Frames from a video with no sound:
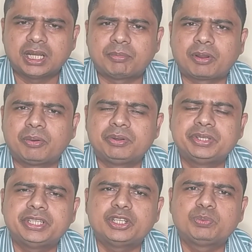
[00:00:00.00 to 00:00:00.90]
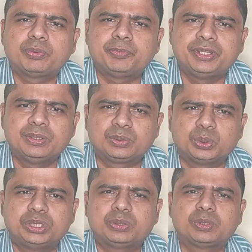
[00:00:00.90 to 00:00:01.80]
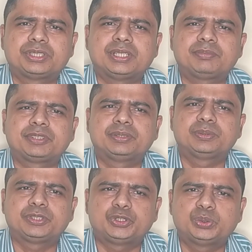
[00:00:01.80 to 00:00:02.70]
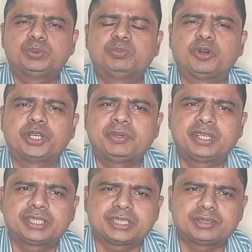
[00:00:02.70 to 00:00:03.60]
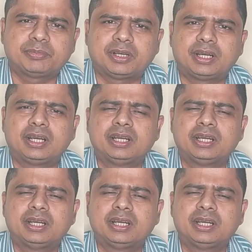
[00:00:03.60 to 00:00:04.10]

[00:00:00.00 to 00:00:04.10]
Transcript: আমরা অলরেডি এর উপর ভিডিও তৈরি করেছিলাম কিন্তু কিছু মডিফিকেশন বা